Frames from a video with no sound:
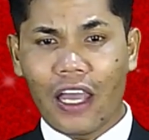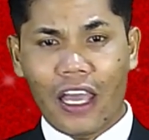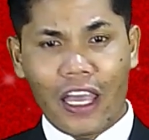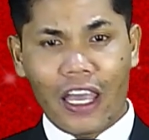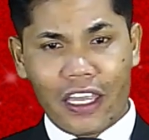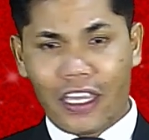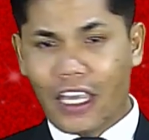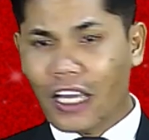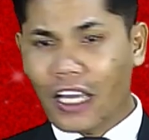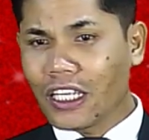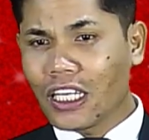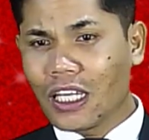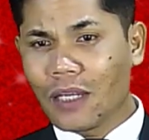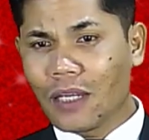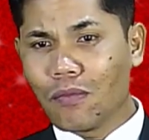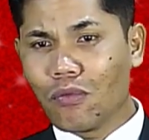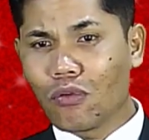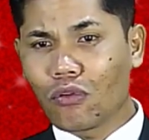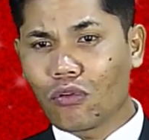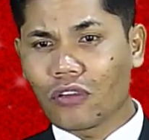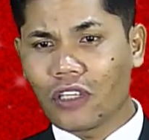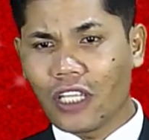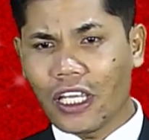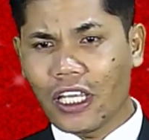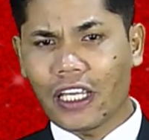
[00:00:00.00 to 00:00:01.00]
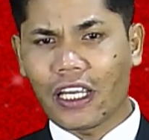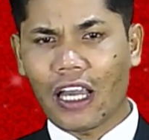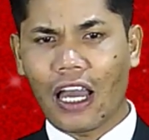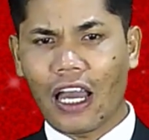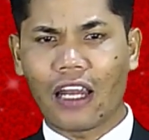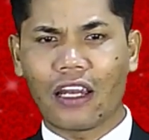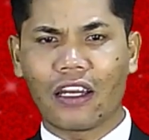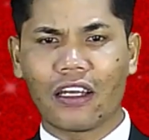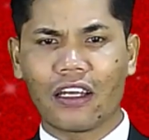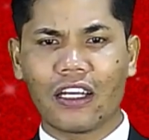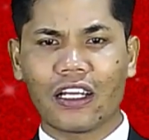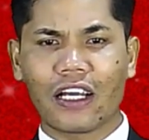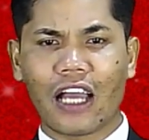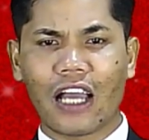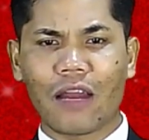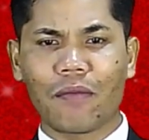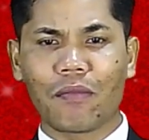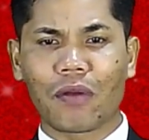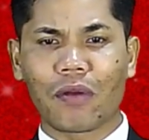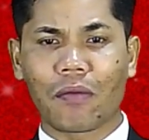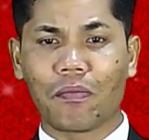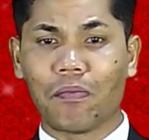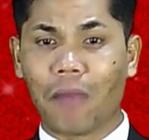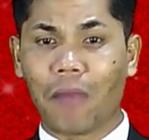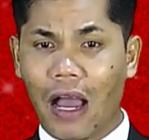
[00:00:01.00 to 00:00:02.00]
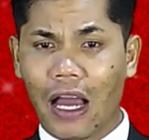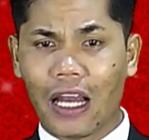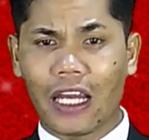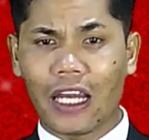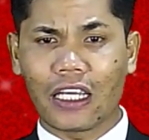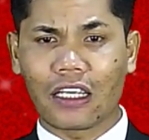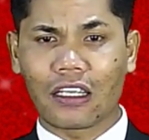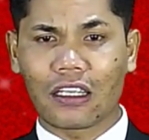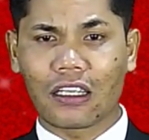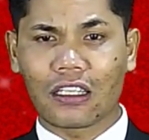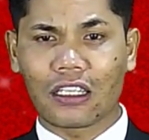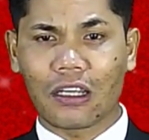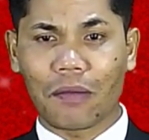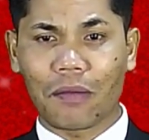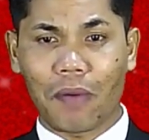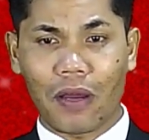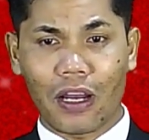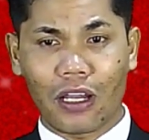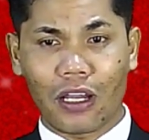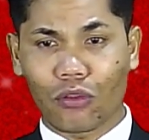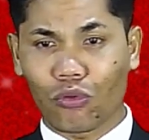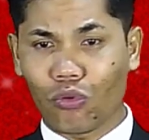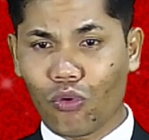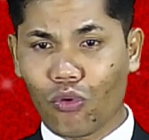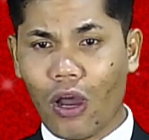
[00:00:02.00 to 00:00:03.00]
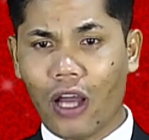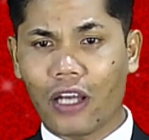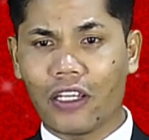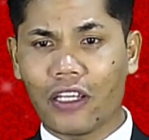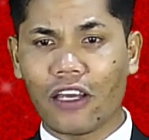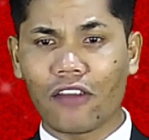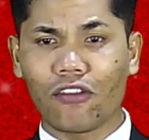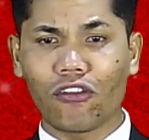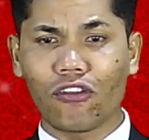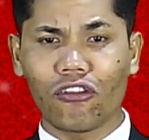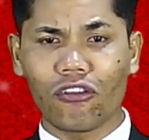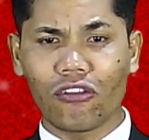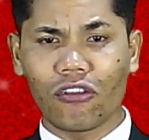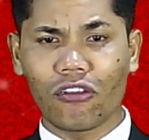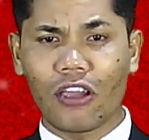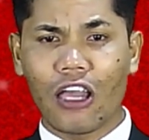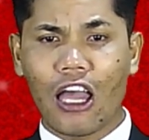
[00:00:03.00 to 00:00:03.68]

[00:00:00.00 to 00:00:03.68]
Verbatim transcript: yang dibuktikan dengan berbalik kepada Tuhan Yesus